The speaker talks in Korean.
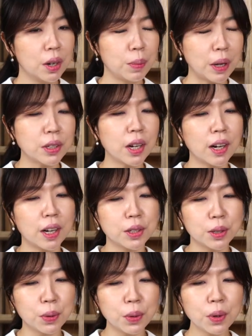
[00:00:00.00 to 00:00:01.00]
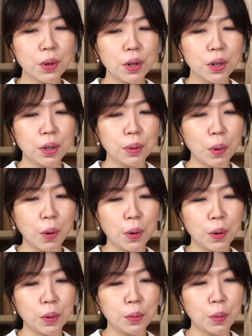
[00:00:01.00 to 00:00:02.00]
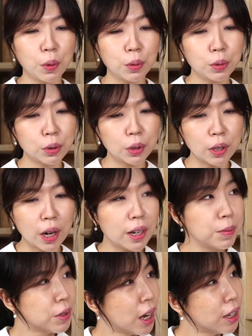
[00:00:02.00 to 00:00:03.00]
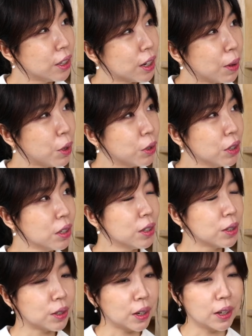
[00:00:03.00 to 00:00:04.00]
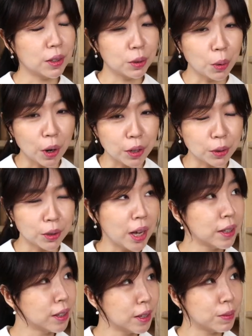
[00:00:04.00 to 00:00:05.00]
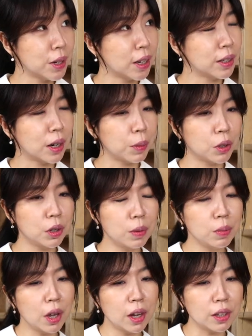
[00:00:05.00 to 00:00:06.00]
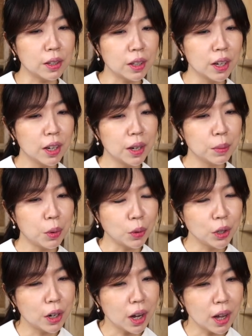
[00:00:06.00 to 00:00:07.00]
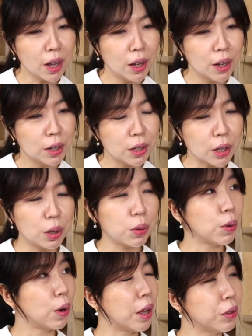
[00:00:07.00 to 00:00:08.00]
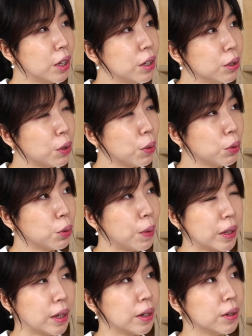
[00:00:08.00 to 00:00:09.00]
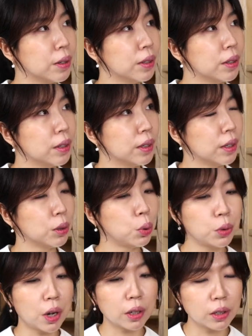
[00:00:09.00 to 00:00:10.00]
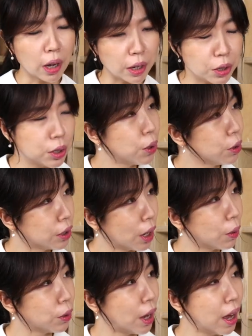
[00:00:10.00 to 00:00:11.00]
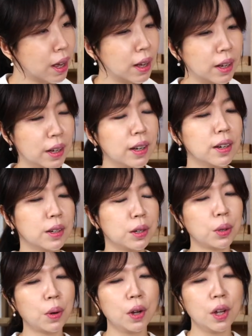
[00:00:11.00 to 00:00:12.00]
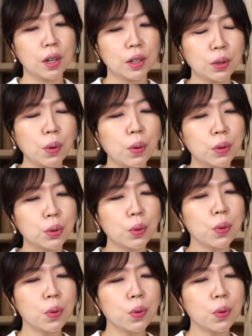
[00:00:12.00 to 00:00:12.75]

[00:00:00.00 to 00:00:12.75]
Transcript: 마찬가지로 뭐뭐 뭐 제가 임차인이라면은 이제 들어가서 사는 임차인이라면은 임대인 명의가 제대로 안 돼 있는 경우도 많아요. 음, 음. 예, 도장이 안 찍혀 있다거나. 음, 예, 그래서 그런 거를